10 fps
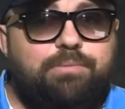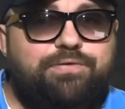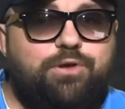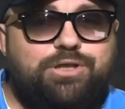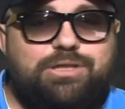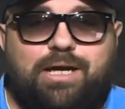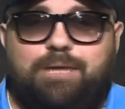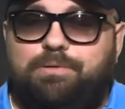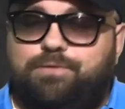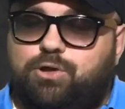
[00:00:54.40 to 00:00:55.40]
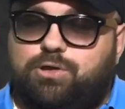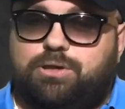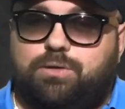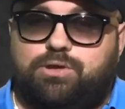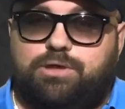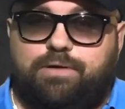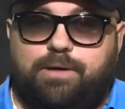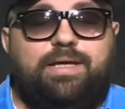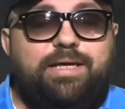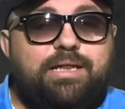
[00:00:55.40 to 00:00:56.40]
Мы все читаем и все
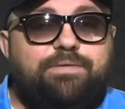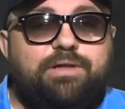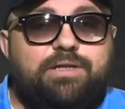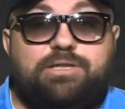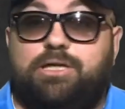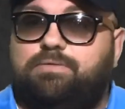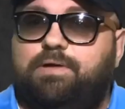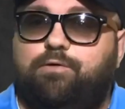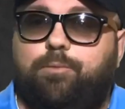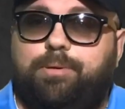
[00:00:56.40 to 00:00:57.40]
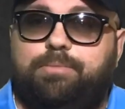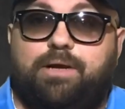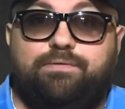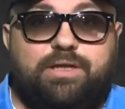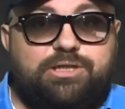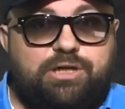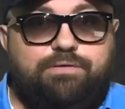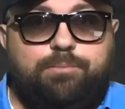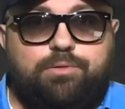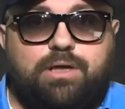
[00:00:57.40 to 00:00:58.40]
отслушиваем. И если вы не нашли своего примера в наших
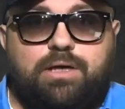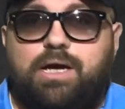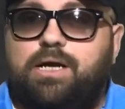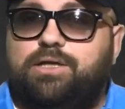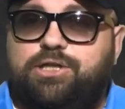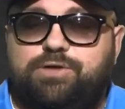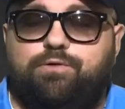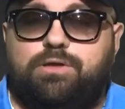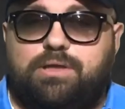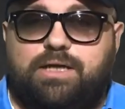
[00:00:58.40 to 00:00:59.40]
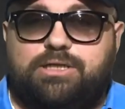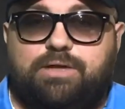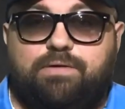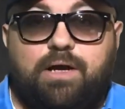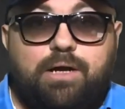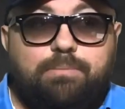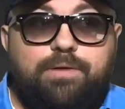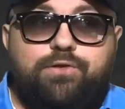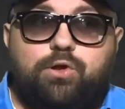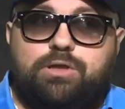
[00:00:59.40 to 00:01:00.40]
выпусках, ничего страшного,
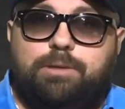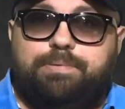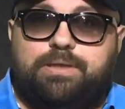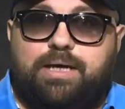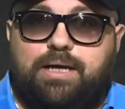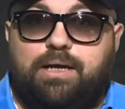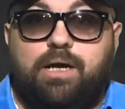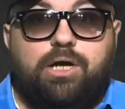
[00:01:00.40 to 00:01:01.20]
мы все записали.